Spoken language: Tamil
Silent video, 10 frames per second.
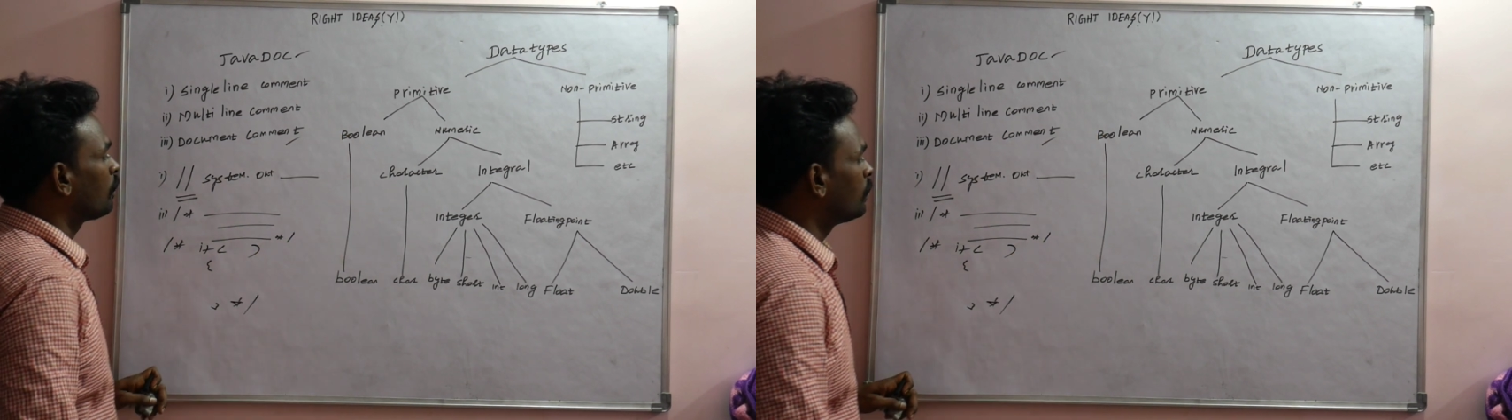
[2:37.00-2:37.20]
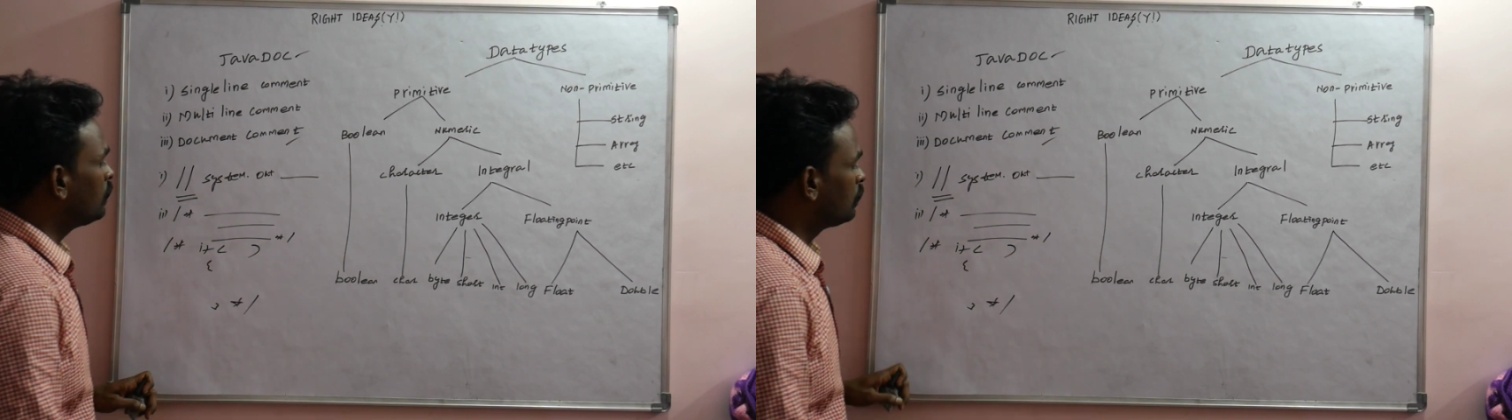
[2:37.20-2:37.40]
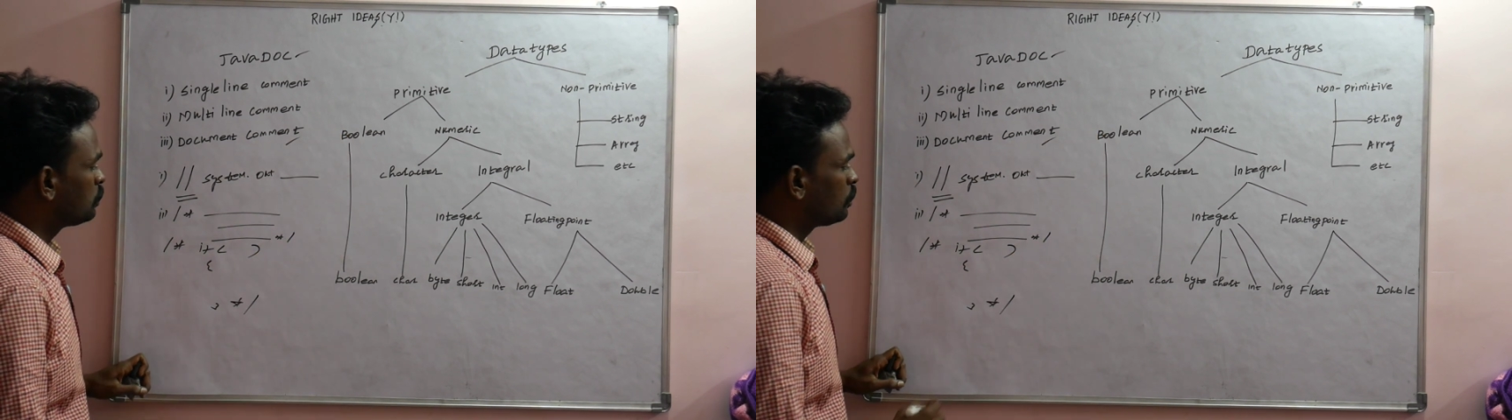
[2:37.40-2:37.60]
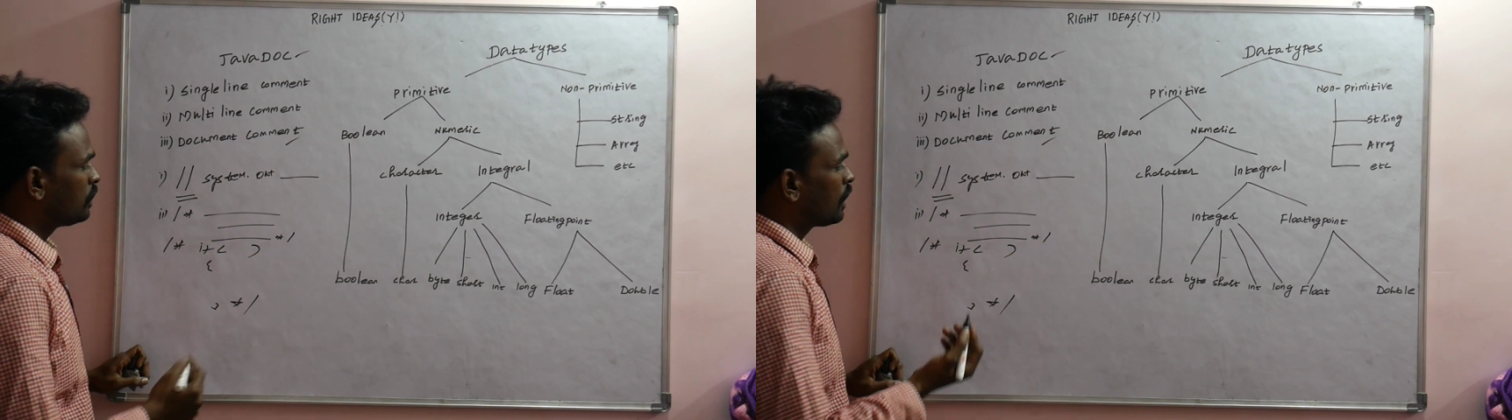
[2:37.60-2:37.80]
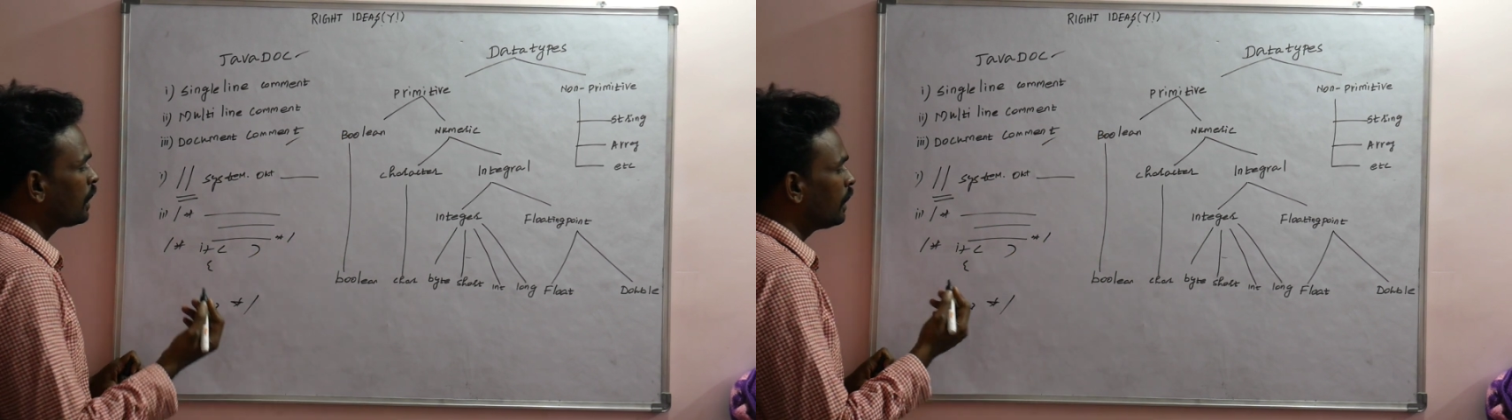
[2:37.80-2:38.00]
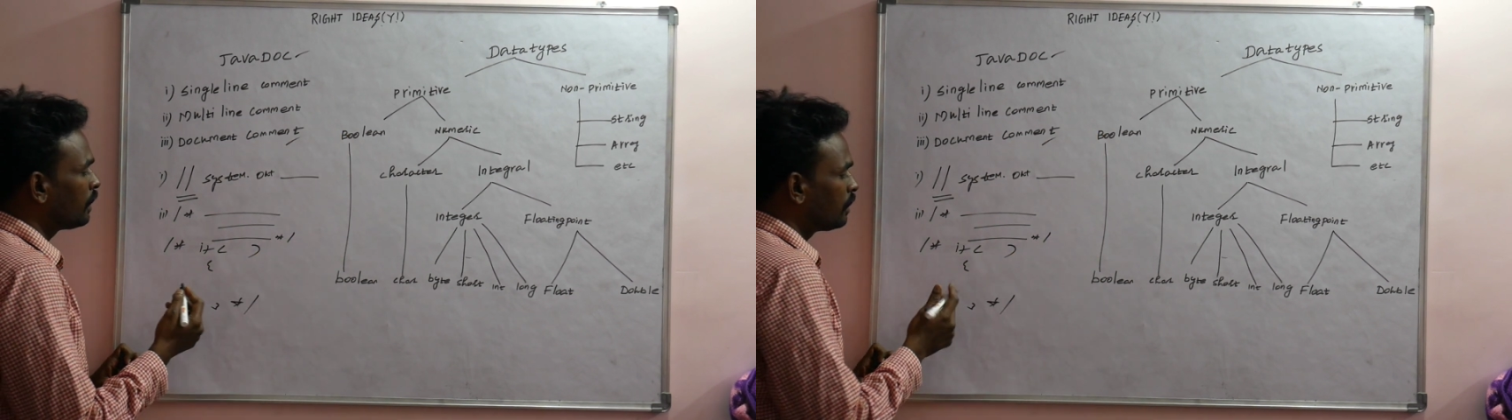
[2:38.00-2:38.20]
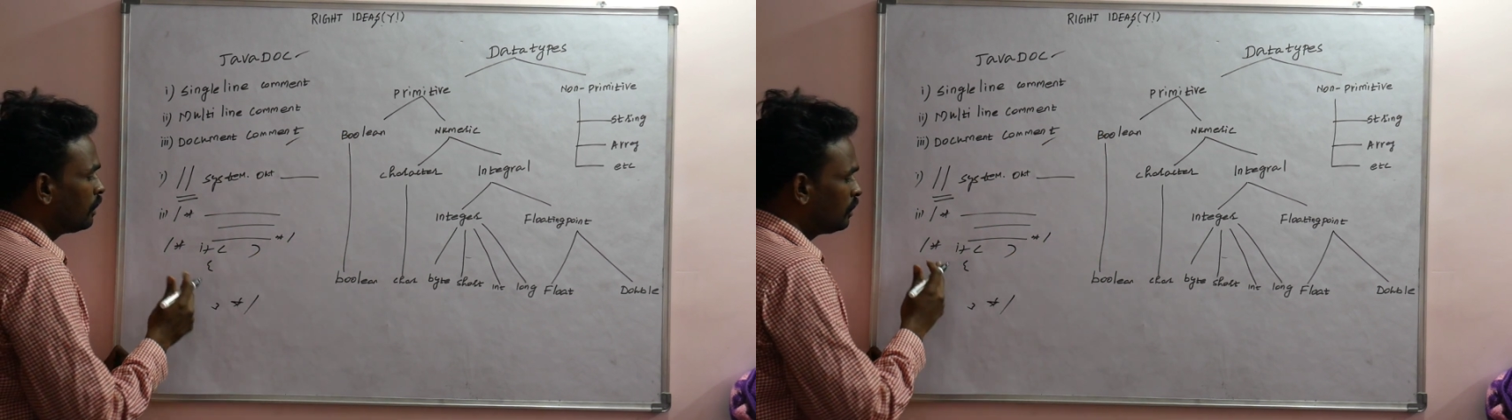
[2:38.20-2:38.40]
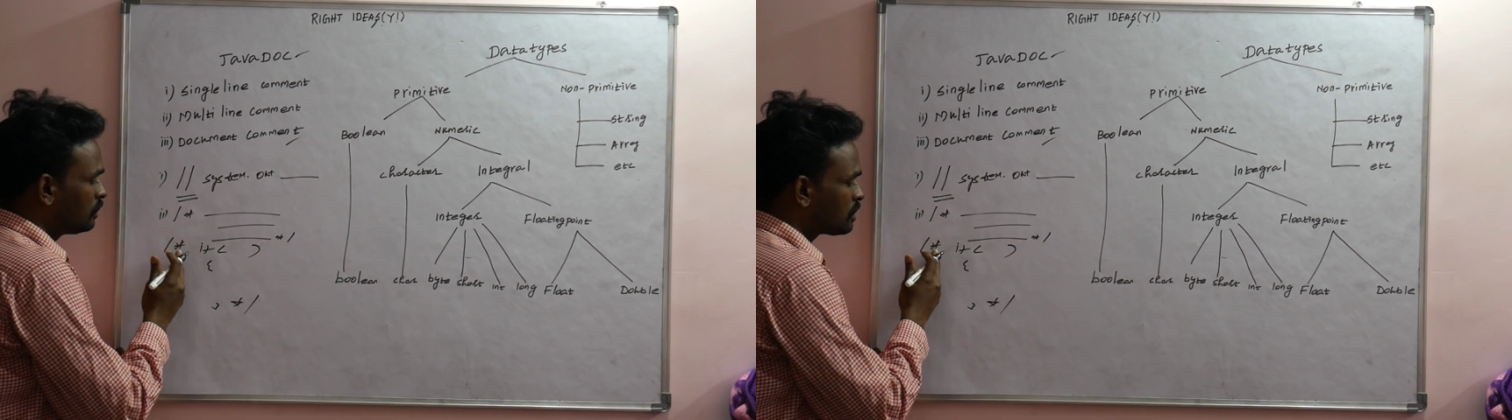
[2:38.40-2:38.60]
கமெண்ட் ஸோ இது நிறையா
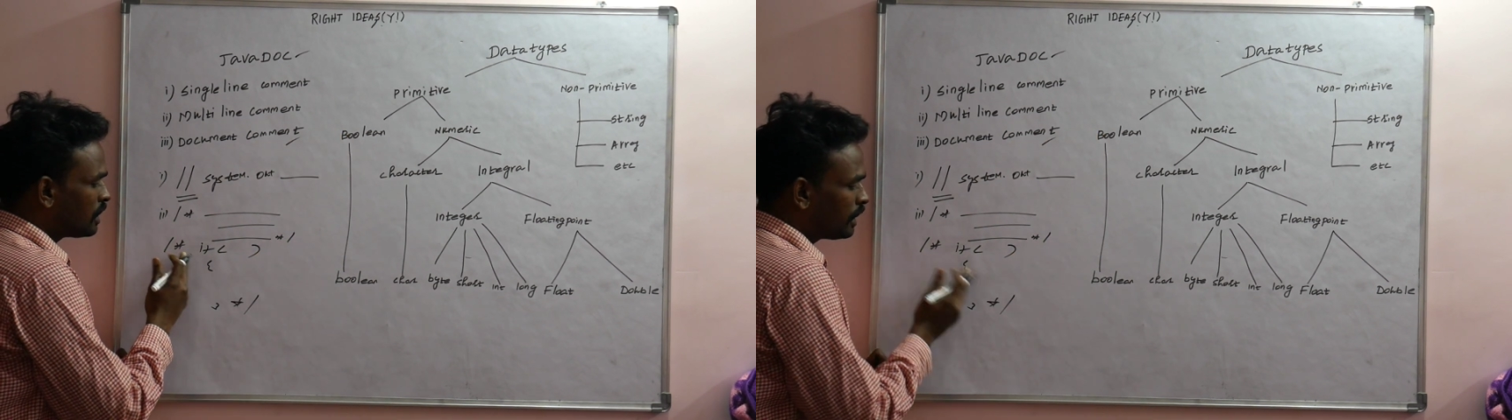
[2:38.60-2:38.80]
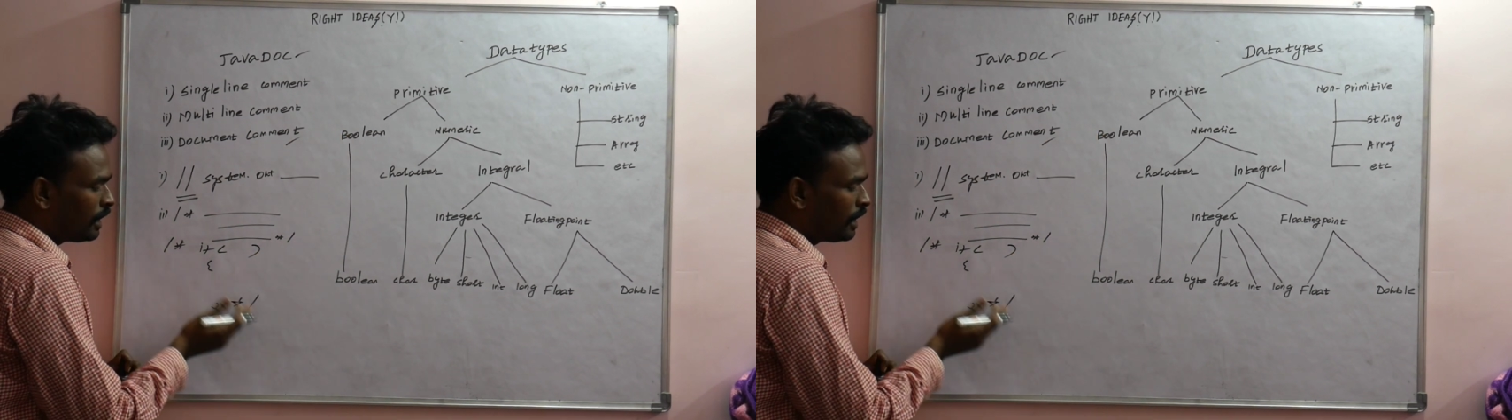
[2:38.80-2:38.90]
இருக்குது ஜஸ்ட் லைக்